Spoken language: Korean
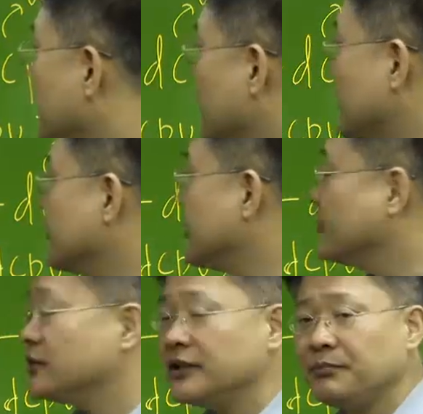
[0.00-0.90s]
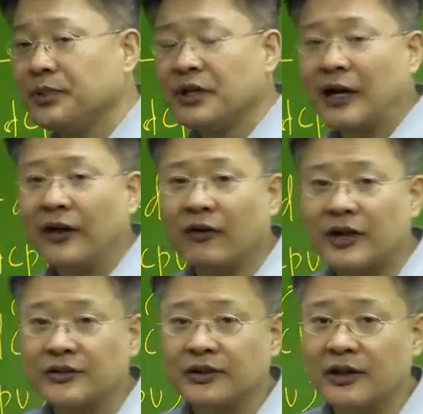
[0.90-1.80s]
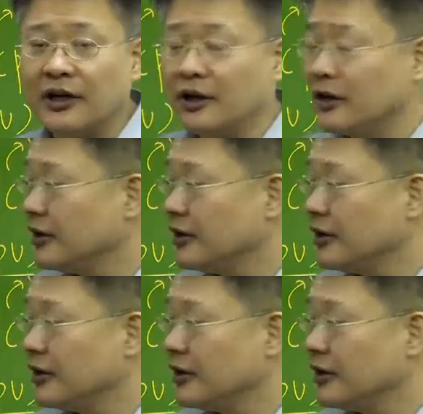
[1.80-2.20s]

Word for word: 만약에 이것이 비가역 과정이다.